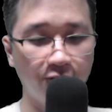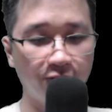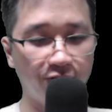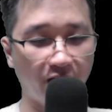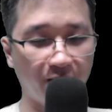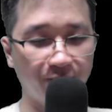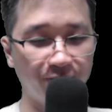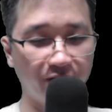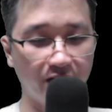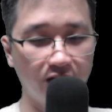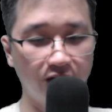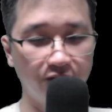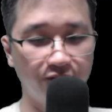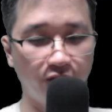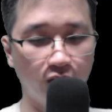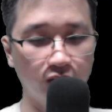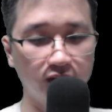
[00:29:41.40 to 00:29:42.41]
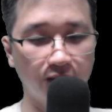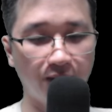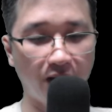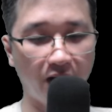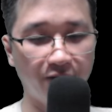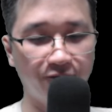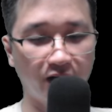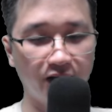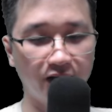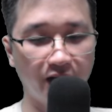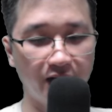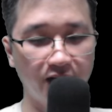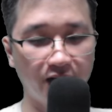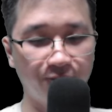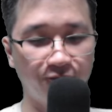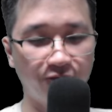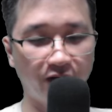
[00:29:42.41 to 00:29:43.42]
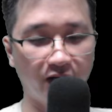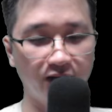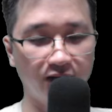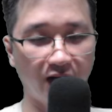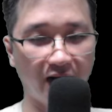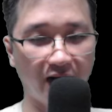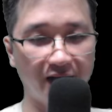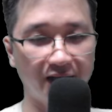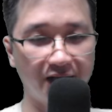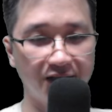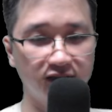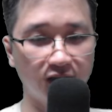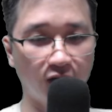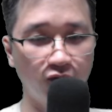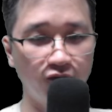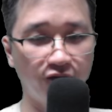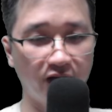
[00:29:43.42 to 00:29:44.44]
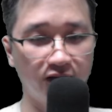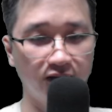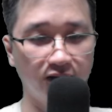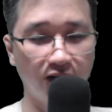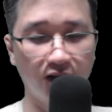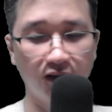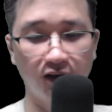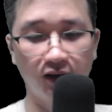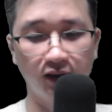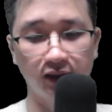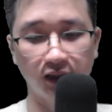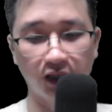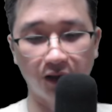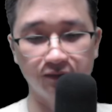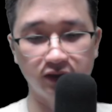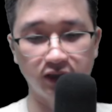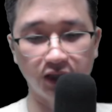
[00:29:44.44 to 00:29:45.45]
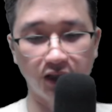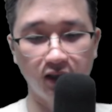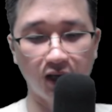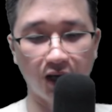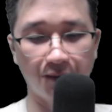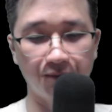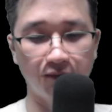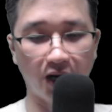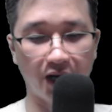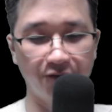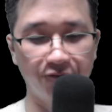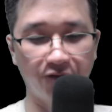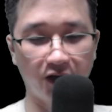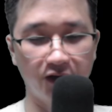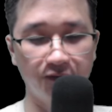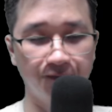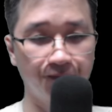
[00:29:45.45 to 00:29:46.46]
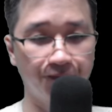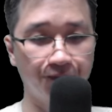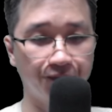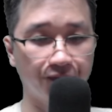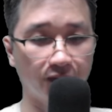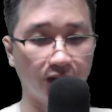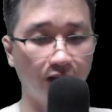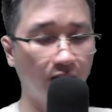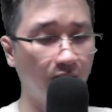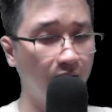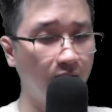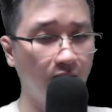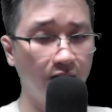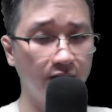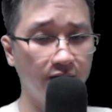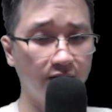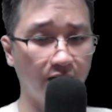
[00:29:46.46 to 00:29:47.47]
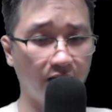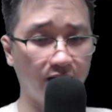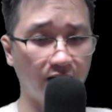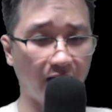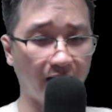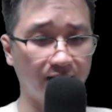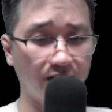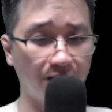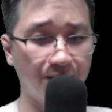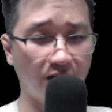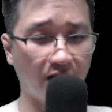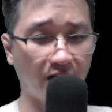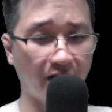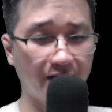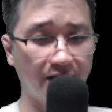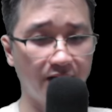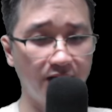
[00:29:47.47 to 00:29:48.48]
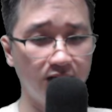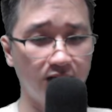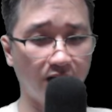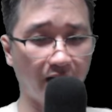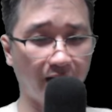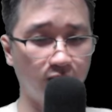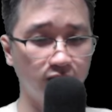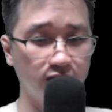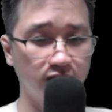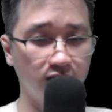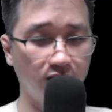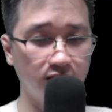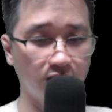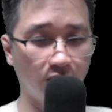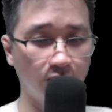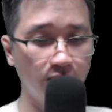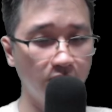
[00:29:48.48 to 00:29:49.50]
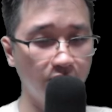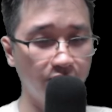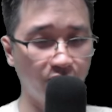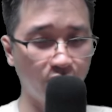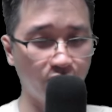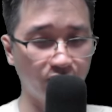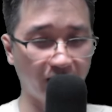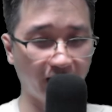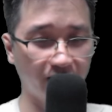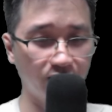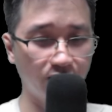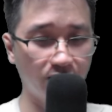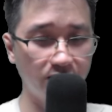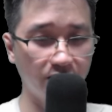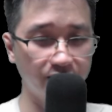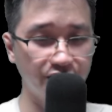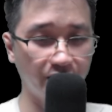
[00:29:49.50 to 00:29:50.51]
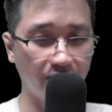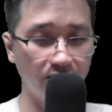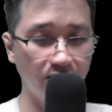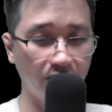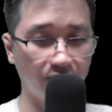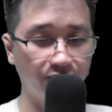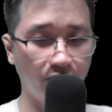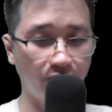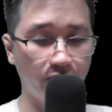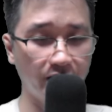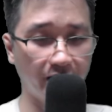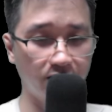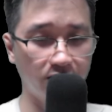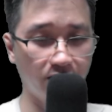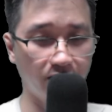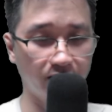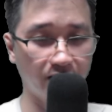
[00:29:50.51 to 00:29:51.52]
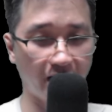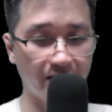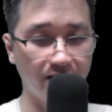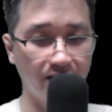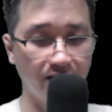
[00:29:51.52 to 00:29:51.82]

phạm vi hư vô từ 3 phần đến 5 phần, lại đến 6 phần, thậm chí là 7 phần. nhất là tâm hải khí hải cùng xương sống hư vô để hắn có được chiến lực vô địch cường đại.